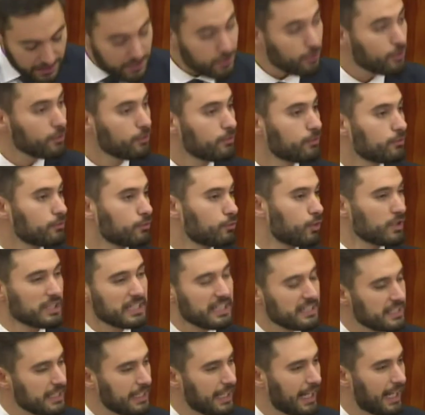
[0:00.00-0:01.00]
Esto no
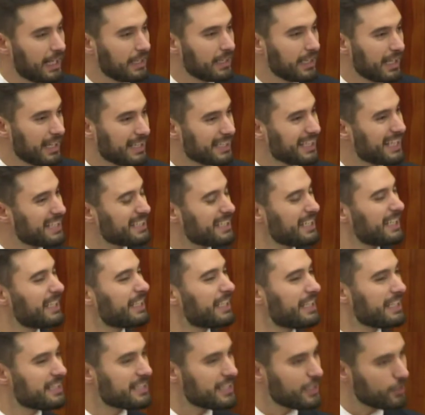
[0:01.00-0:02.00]
es que sea legal, es que es
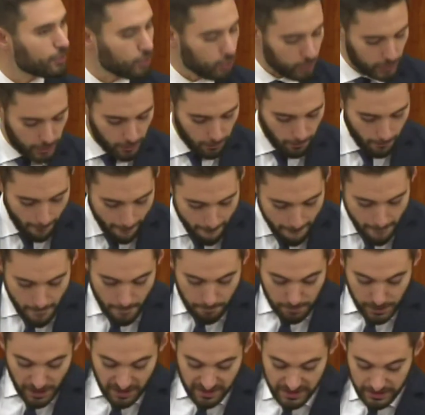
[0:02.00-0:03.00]
inquisitorio.
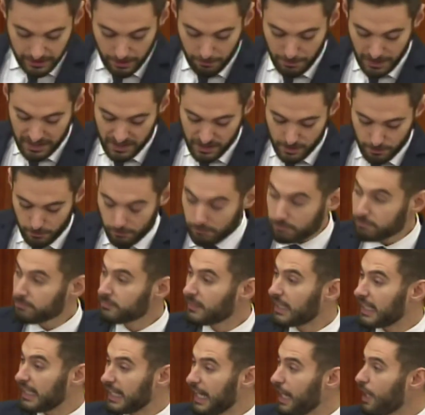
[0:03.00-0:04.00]
Pero es que además
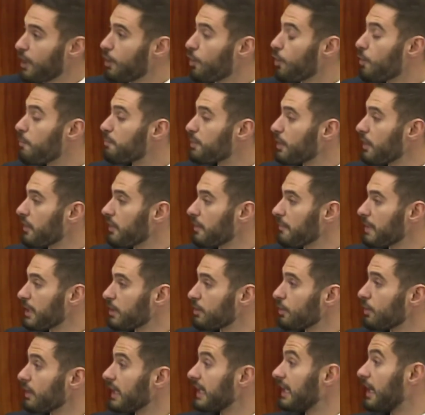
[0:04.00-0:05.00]
crea un
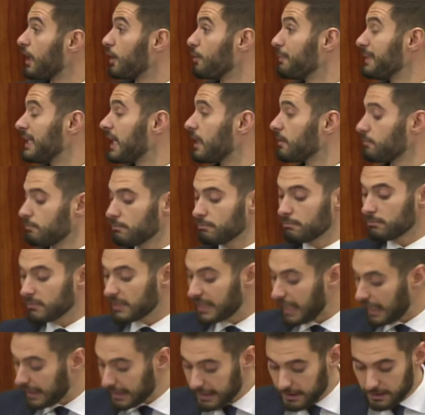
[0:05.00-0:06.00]
procedimiento que denominan
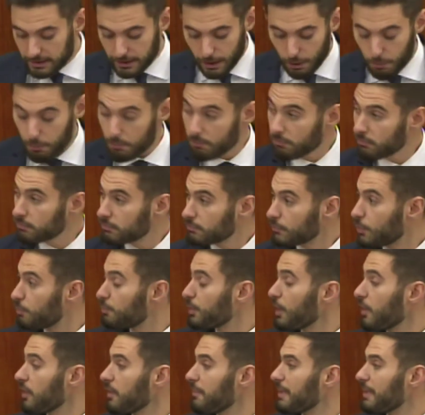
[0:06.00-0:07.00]
de alerta, un